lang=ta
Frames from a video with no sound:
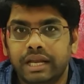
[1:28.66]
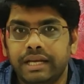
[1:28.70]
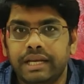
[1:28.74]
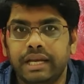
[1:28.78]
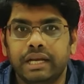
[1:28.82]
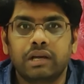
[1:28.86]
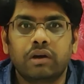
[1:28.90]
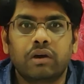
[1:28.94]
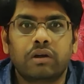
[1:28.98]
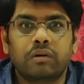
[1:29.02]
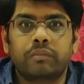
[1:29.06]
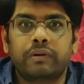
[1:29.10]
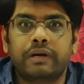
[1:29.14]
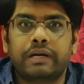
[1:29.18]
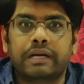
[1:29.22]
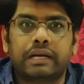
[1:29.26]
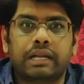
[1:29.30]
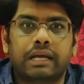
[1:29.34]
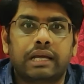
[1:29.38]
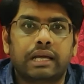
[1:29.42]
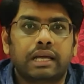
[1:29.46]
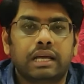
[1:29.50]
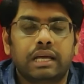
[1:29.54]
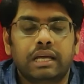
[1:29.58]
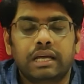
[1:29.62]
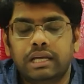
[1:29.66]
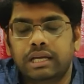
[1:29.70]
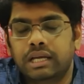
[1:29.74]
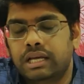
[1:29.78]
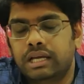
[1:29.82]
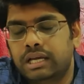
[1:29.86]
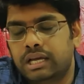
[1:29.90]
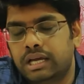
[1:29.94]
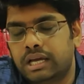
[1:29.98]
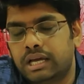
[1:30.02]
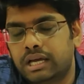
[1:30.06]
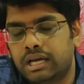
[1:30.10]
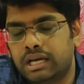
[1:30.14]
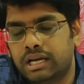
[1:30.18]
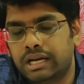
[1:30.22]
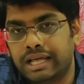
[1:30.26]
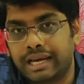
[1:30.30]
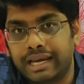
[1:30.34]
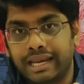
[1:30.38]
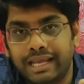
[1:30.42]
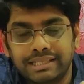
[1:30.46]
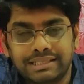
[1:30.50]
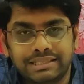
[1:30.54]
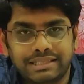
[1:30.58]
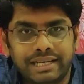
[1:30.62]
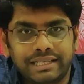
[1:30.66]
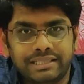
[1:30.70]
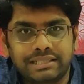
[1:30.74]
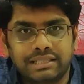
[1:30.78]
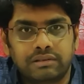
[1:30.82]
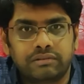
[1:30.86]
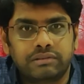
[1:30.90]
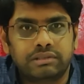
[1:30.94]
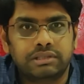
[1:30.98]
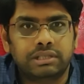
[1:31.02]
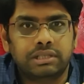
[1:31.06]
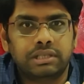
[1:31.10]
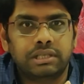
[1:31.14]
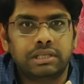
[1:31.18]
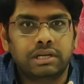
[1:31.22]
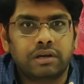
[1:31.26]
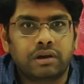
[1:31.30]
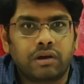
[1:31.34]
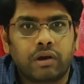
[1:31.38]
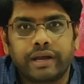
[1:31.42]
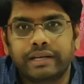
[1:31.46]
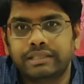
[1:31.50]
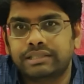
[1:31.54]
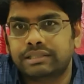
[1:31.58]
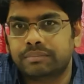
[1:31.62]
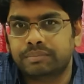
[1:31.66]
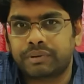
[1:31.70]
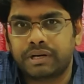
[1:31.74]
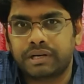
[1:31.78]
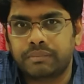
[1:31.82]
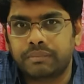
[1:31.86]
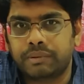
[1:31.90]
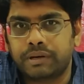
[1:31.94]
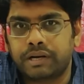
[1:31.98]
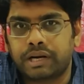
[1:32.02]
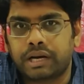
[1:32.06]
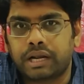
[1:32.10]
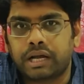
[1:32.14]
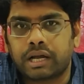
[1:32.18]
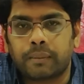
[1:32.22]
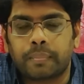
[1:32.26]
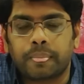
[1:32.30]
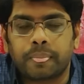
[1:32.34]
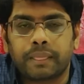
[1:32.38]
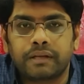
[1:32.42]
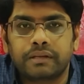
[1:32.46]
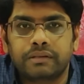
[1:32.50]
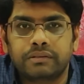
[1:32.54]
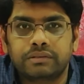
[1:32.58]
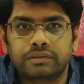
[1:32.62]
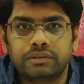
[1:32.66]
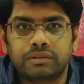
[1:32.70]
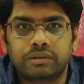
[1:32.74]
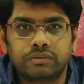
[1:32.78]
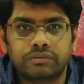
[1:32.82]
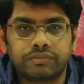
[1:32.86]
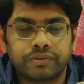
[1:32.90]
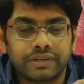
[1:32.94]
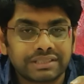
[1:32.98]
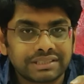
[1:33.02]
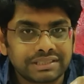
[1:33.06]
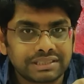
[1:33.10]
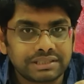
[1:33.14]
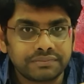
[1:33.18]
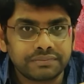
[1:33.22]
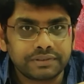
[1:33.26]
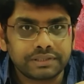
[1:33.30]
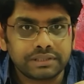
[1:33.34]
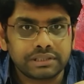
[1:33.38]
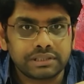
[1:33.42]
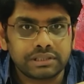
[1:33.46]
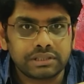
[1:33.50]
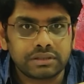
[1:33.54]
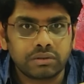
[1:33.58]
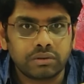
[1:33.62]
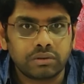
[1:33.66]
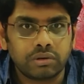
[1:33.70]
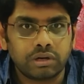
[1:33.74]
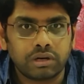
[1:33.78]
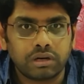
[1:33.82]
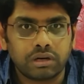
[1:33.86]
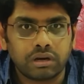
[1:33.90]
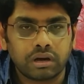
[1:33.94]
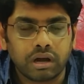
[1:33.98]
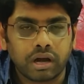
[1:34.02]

இந்தியன் கவர்மெண்ட்டில் நிறைய ஸ்டேட்ஸில் வந்து காயின்ஸை பிரிண்ட் பண்ணுறாங்க ஸோ ஃபஸ்ட்டு ஃபஸ்ட்டு ஒரு